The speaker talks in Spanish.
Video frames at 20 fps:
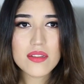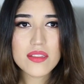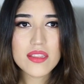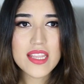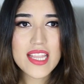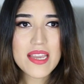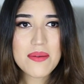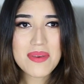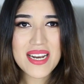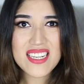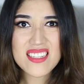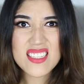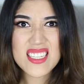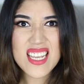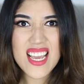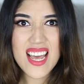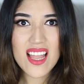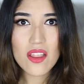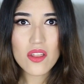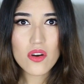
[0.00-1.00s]

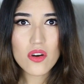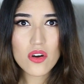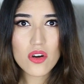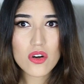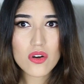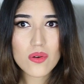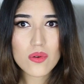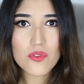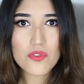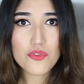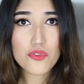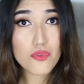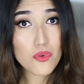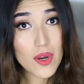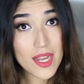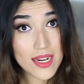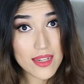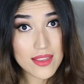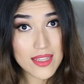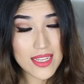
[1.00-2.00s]
demasiado
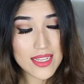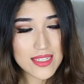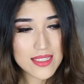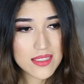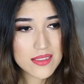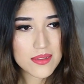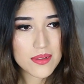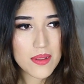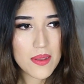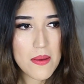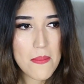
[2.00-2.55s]
fuertes